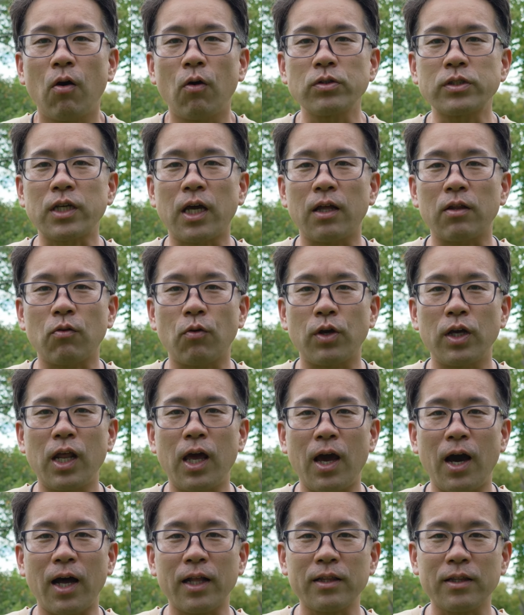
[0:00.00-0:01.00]
音声途切
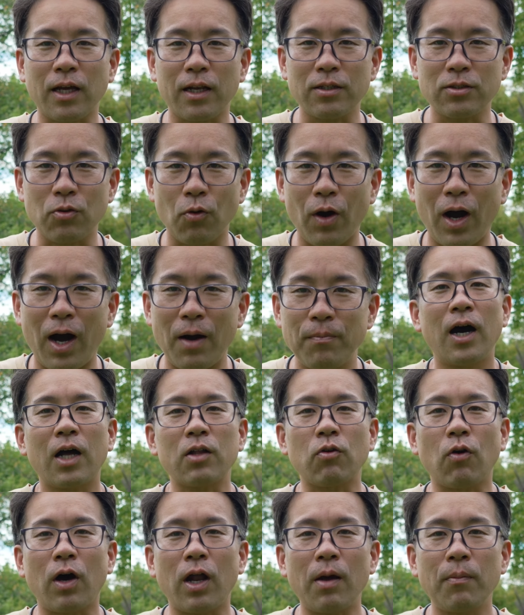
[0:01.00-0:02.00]
れあったでしょうか
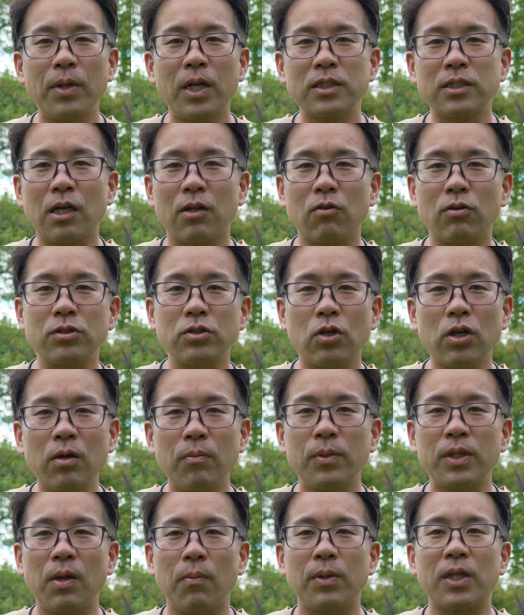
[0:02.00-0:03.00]
後から皆さんと一緒
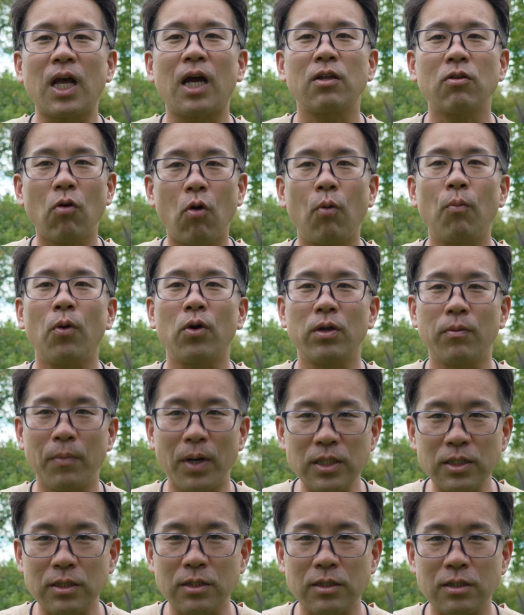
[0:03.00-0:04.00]
に見てみたいと思い
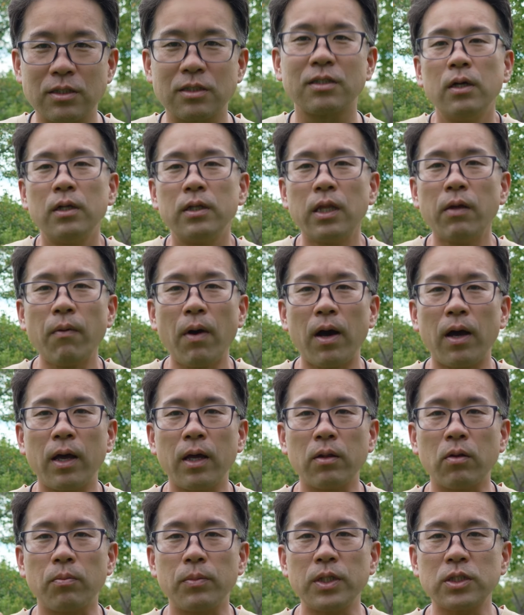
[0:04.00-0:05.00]
ます。では、
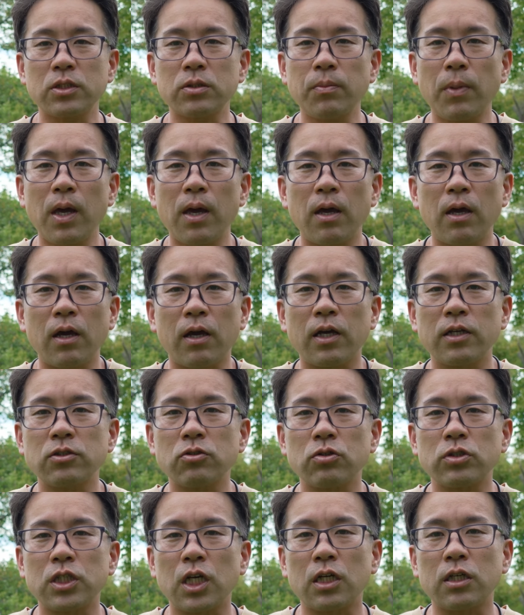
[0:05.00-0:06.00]
えー、と3つ目、え
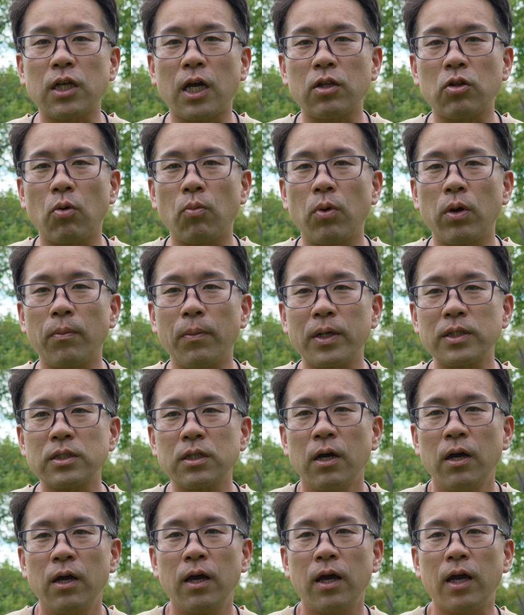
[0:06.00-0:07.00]
検証していきたいと思いま
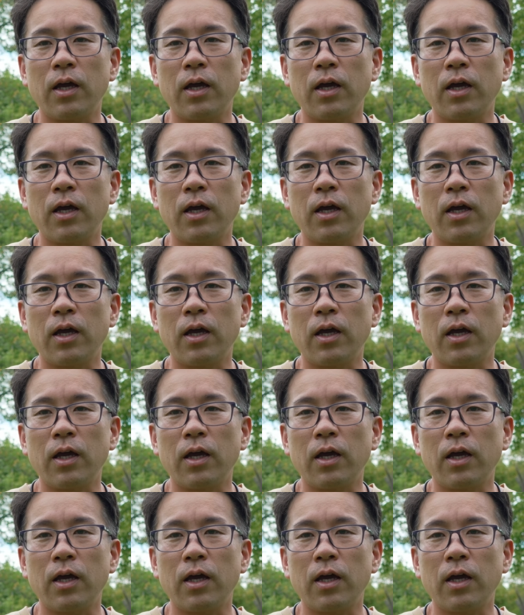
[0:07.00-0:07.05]
す。